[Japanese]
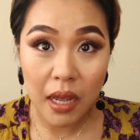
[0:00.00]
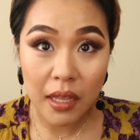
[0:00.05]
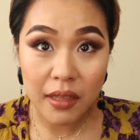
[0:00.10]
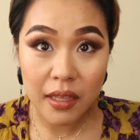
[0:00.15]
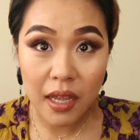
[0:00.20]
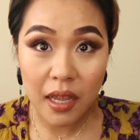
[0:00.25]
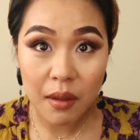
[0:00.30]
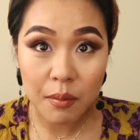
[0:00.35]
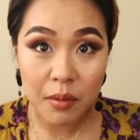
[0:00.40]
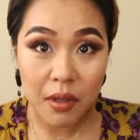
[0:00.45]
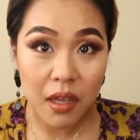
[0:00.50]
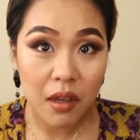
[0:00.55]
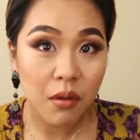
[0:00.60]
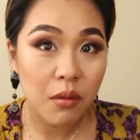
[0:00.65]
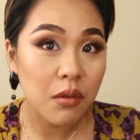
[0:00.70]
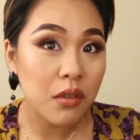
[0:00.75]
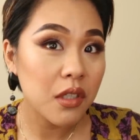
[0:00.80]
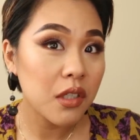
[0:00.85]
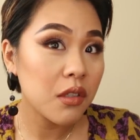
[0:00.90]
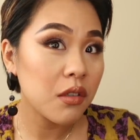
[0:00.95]
アンダーアイも結
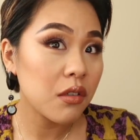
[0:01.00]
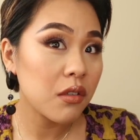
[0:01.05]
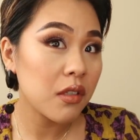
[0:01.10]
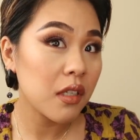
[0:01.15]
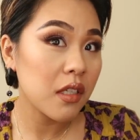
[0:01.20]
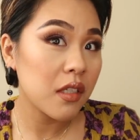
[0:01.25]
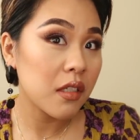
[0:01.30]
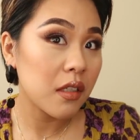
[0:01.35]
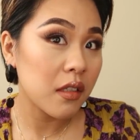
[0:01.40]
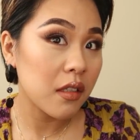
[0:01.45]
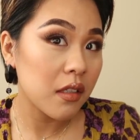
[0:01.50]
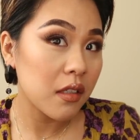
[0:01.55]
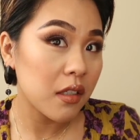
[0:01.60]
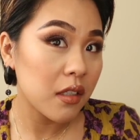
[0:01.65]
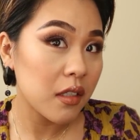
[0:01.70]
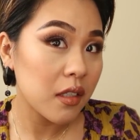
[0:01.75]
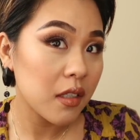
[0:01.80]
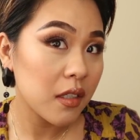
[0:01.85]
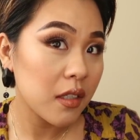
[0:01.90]
構白くなっちゃったし